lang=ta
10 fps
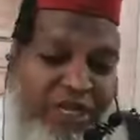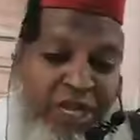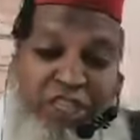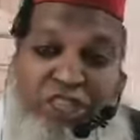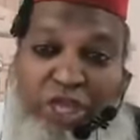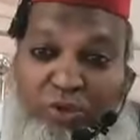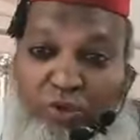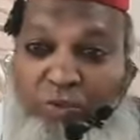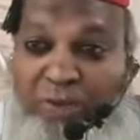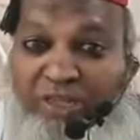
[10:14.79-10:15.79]
எந்த
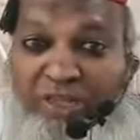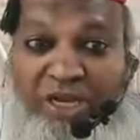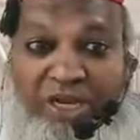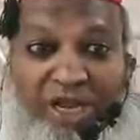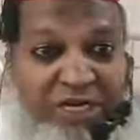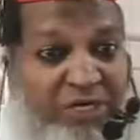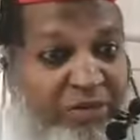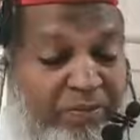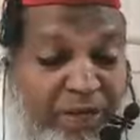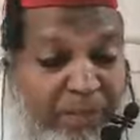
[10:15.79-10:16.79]
குடும்பத்தில் நான்
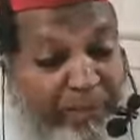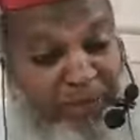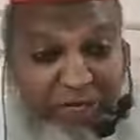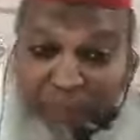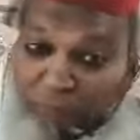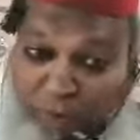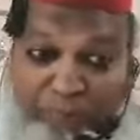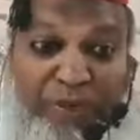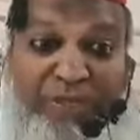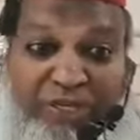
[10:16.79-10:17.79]
மிகப்பெரிய
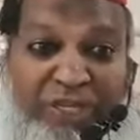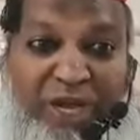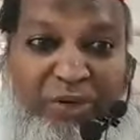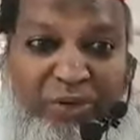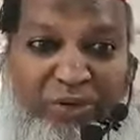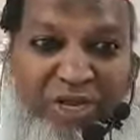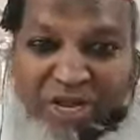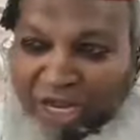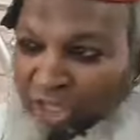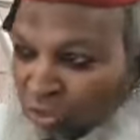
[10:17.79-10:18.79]
பொறுப்பில் இருந்தாலும்
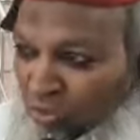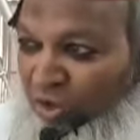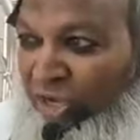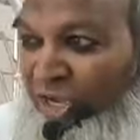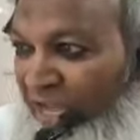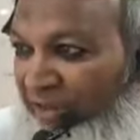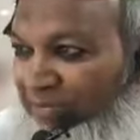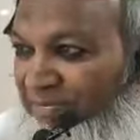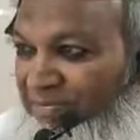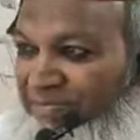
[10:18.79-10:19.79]
நான் தூண் இல்லை
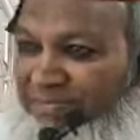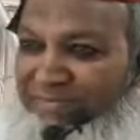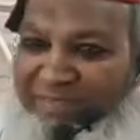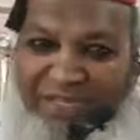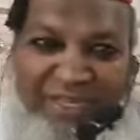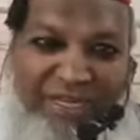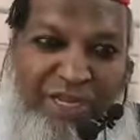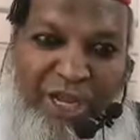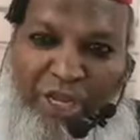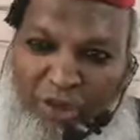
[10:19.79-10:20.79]

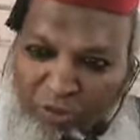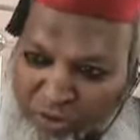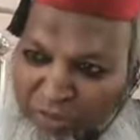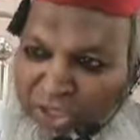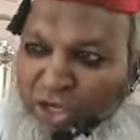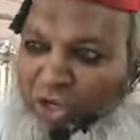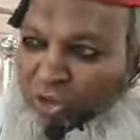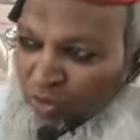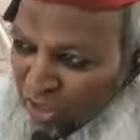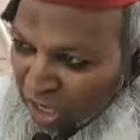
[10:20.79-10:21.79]
எங்கள் குடும்பத்துக்கு
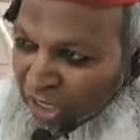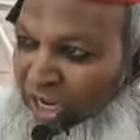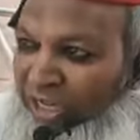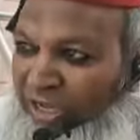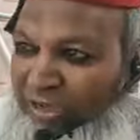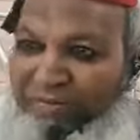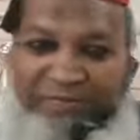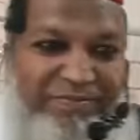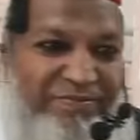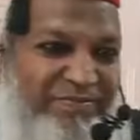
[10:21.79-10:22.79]
தூண் அல்லா தான்
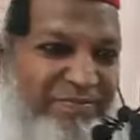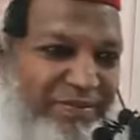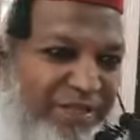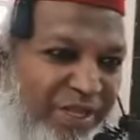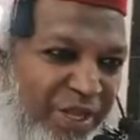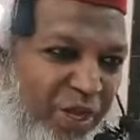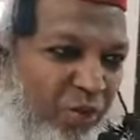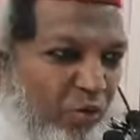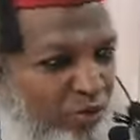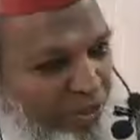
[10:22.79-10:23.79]

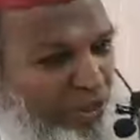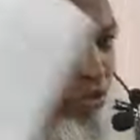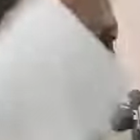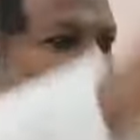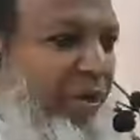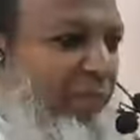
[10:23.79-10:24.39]
குடும்பத்தினுடைய